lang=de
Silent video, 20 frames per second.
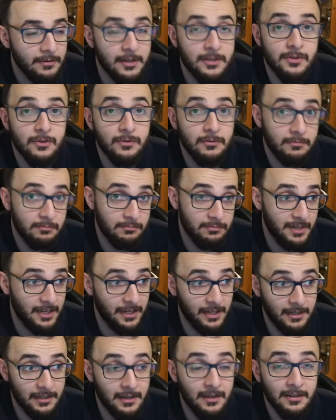Also der
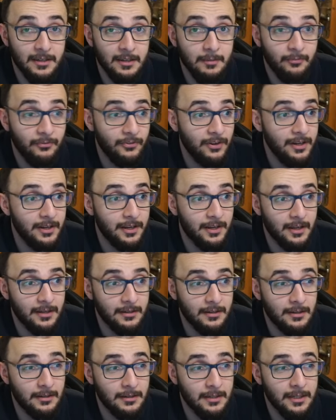Gegner in dem Fall. Der
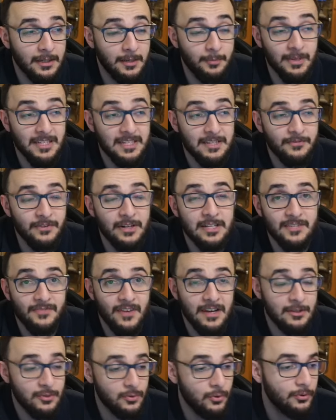kann dann im besten Fall
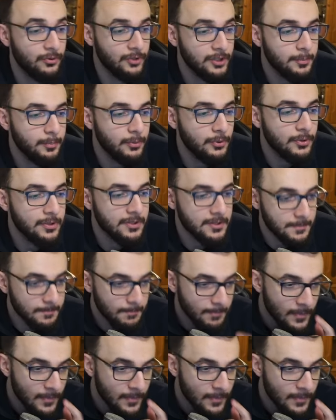zwei Zonen nicht benutzen.